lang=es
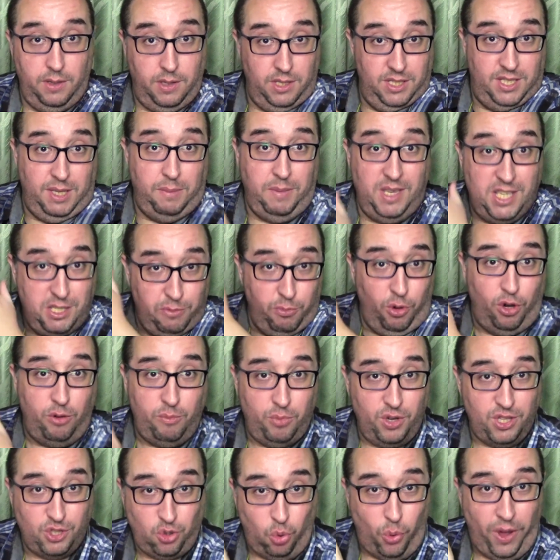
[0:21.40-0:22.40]
en sí
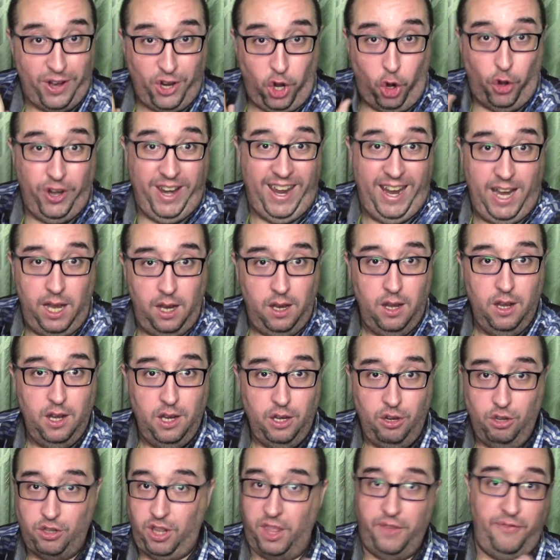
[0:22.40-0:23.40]
mismo, puedes jugar con él,
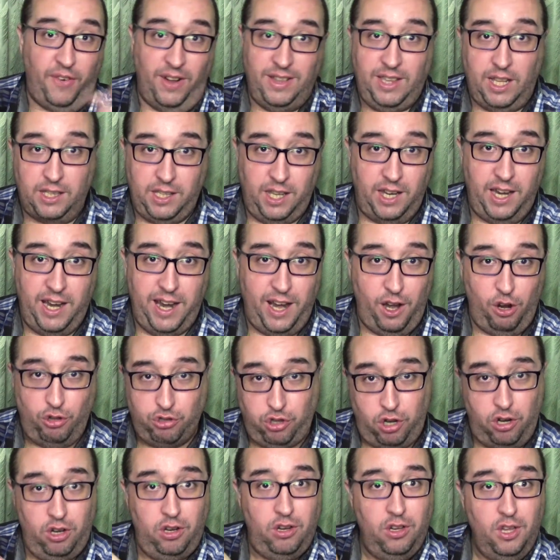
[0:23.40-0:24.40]
no te hace falta tener el
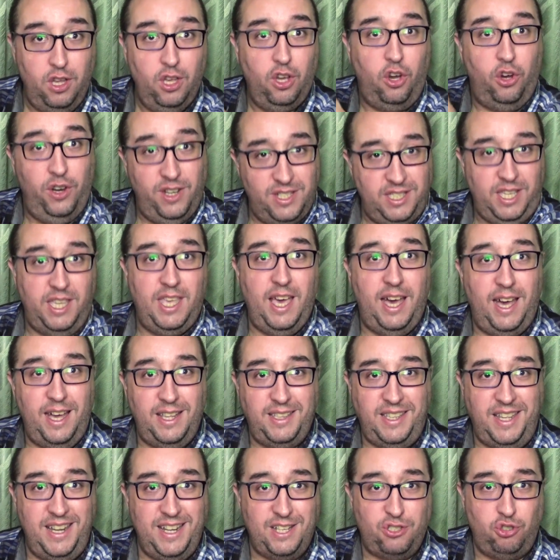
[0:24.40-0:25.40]
otro, con este
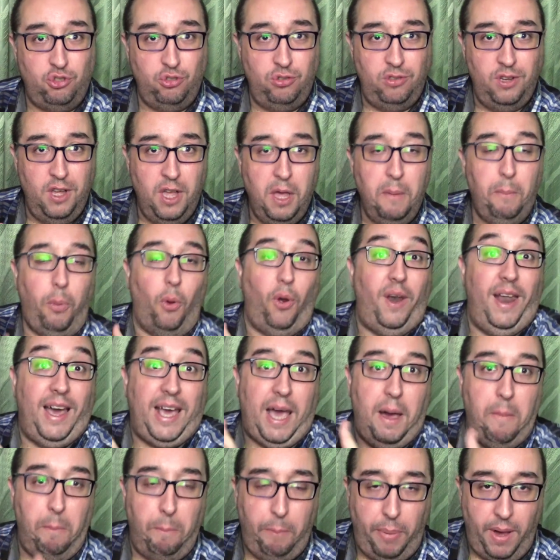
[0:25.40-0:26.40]
ya tiras tú por
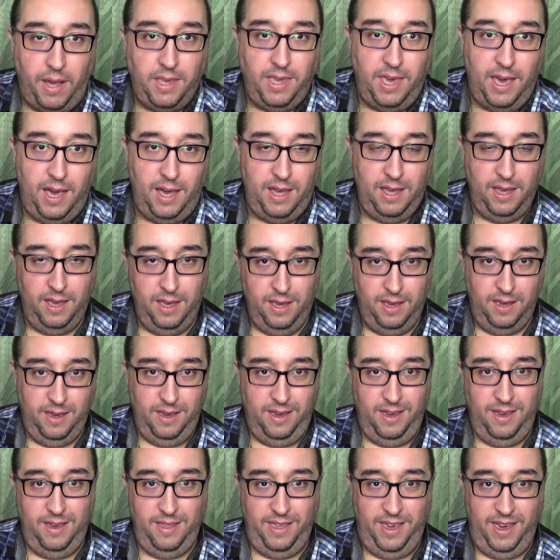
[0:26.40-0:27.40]
la campaña
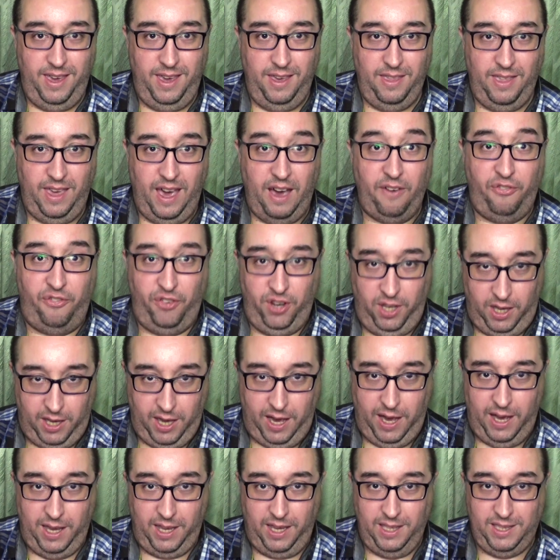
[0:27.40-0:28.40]
eh, de
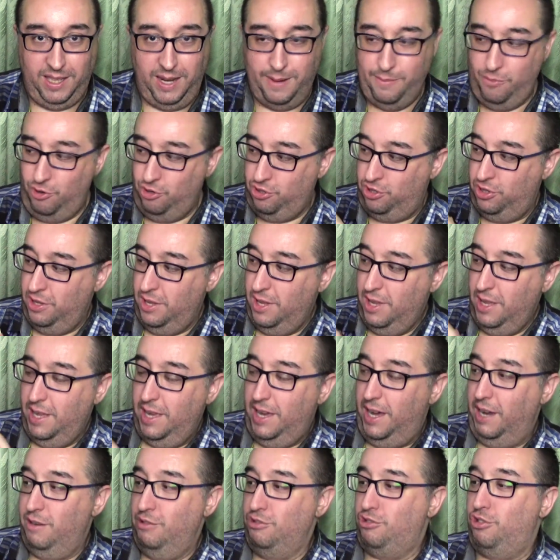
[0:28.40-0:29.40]
África. Aquí tenemos
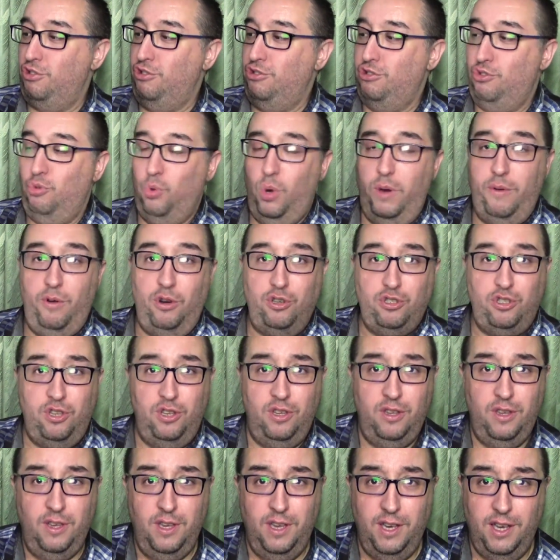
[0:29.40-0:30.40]
a nuestros
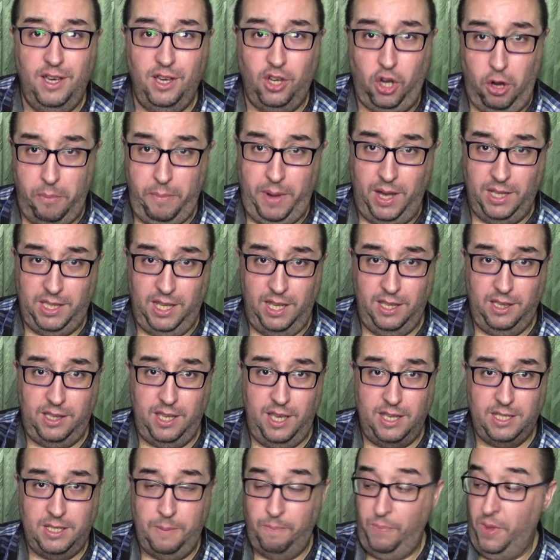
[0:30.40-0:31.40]
nuevos
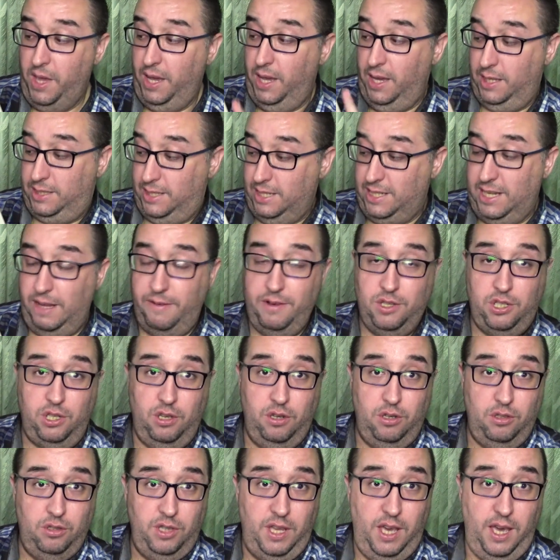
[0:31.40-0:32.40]
combatientes. Esta es la
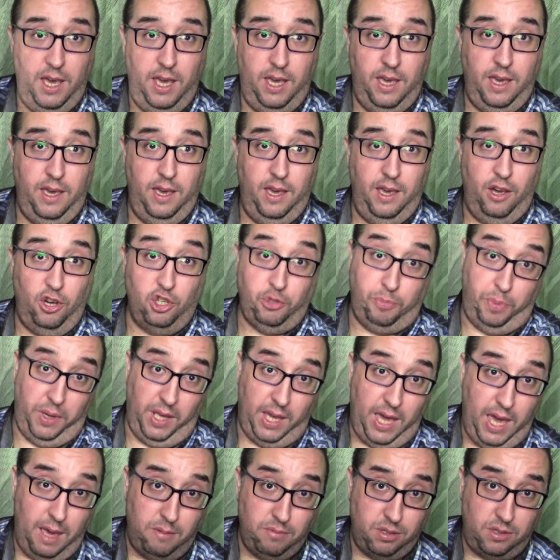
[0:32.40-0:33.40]
versión de eh,
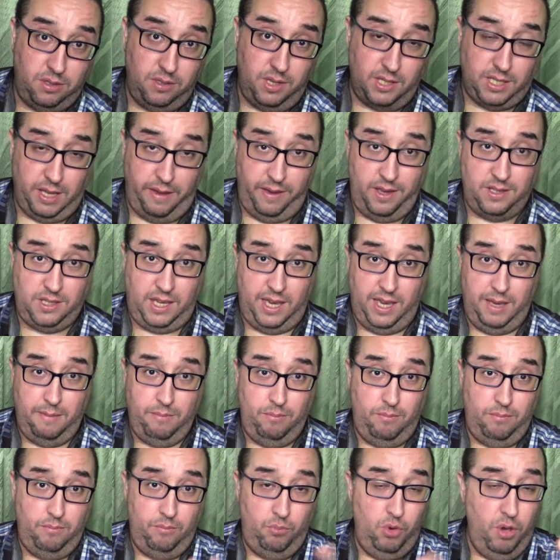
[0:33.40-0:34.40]
Osprey Games. Ya sabéis que
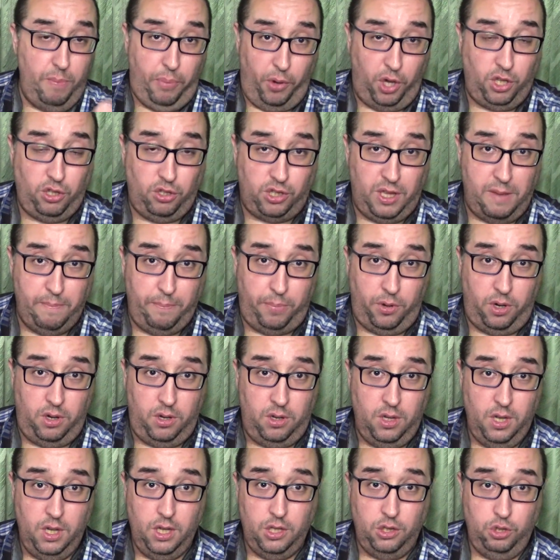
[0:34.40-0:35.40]
en muy poquito
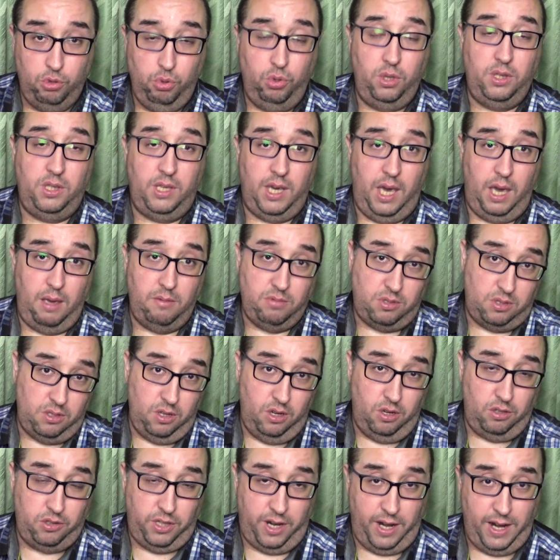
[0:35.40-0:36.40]
tiempo Do It Games
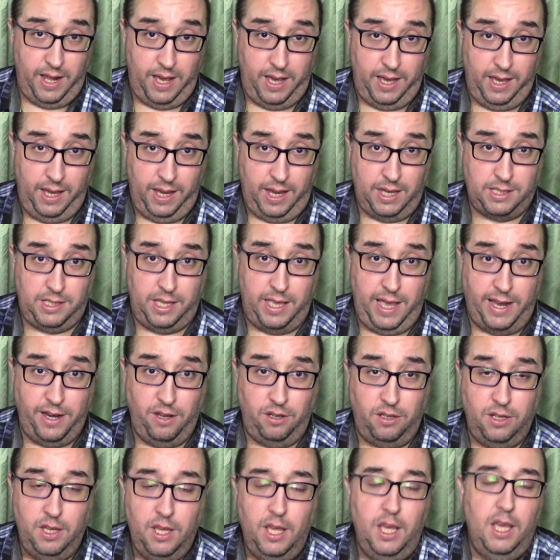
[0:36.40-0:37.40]
lo traerá en
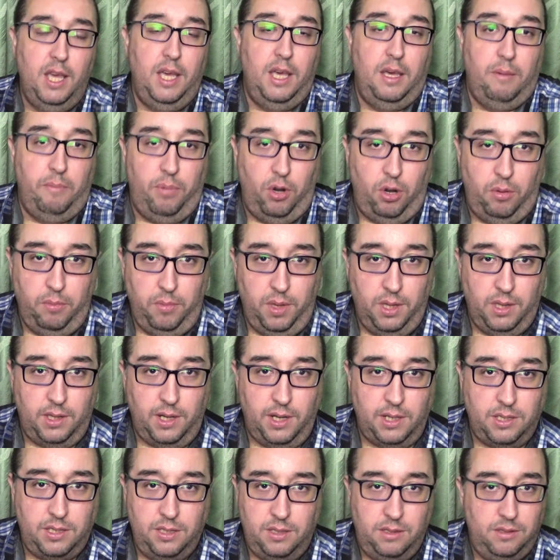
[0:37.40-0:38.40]
castellano. Pero
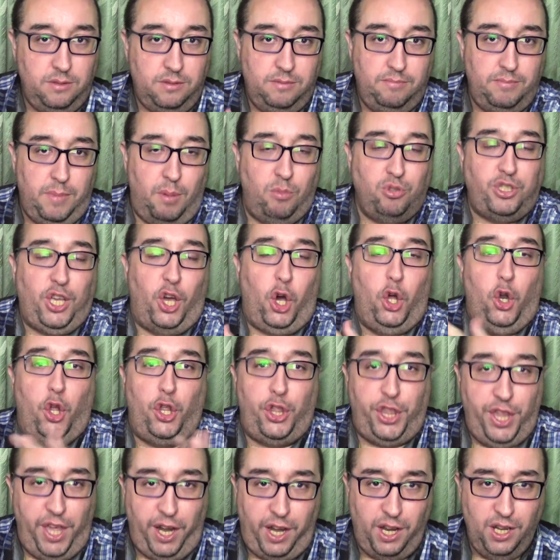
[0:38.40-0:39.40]
mientras vamos a
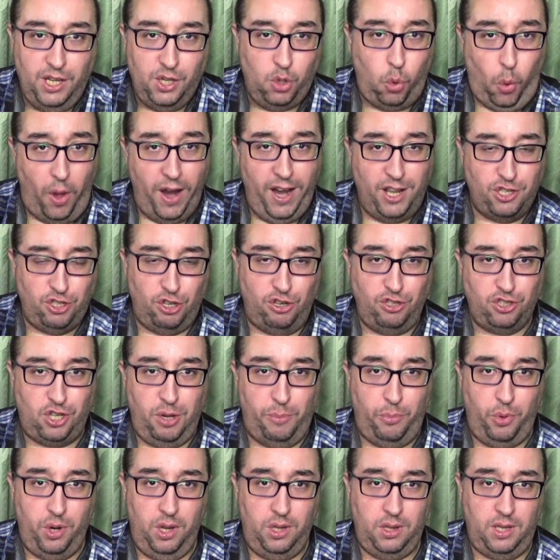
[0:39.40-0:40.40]
conocer cuáles son los
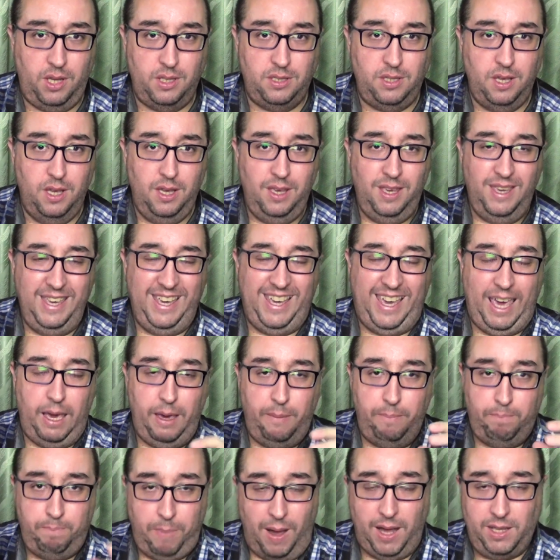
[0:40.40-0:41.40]
componentes y
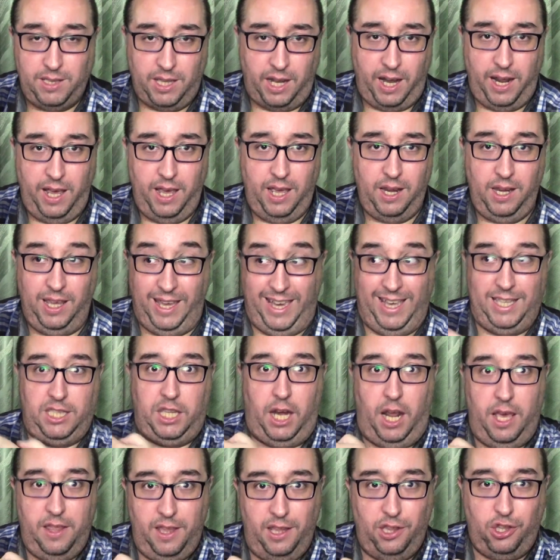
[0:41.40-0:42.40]
qué va a traer y qué
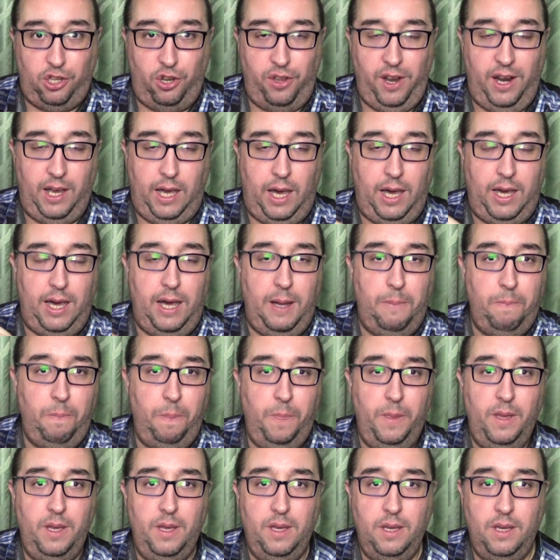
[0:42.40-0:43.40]
trae dentro de la caja
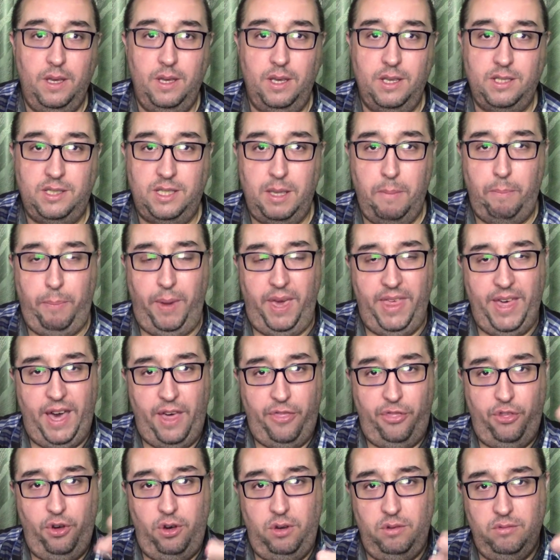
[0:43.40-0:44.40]
este
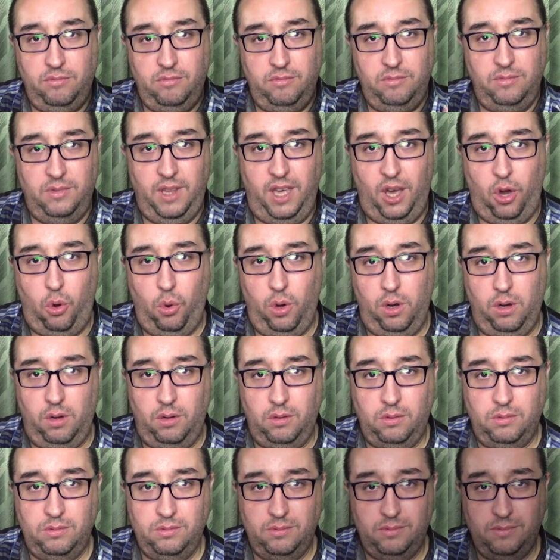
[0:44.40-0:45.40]
pedazo de
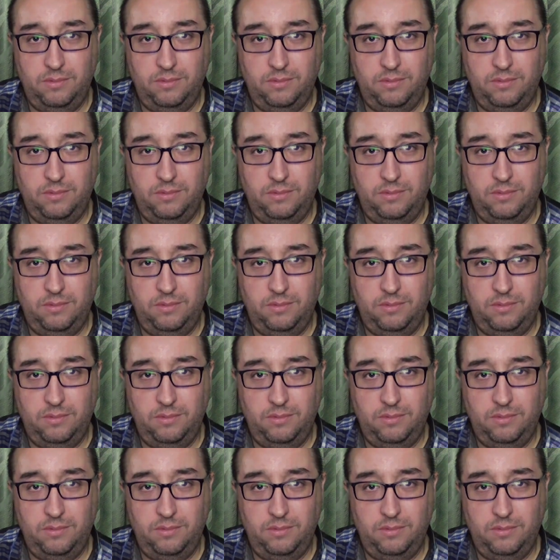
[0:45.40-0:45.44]
juego.